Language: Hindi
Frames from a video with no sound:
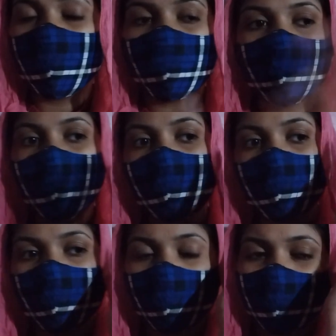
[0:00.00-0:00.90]
और
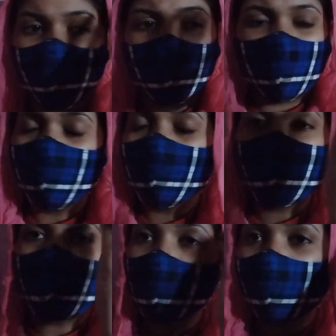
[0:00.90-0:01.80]
मुझे मतलब
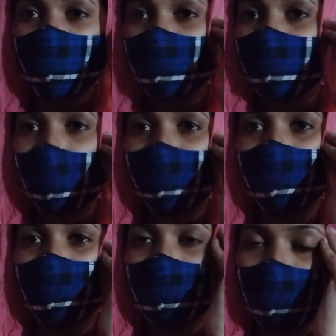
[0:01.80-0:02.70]
बहुत कुछ चीज़ें माइंड में
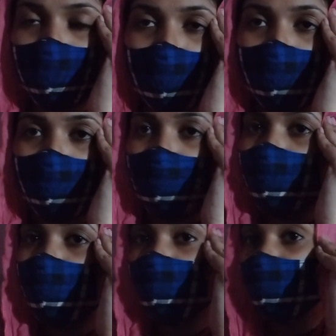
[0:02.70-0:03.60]
चल रही दिमाग में
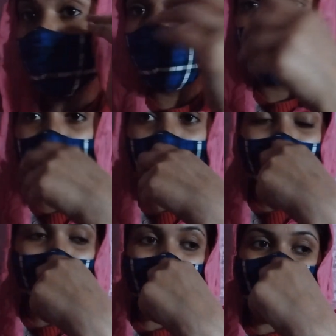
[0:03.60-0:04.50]
मुझे कुछ समझ में
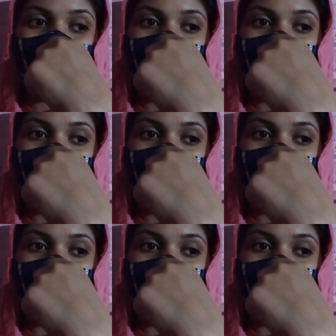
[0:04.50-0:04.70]
नहीं आ रहा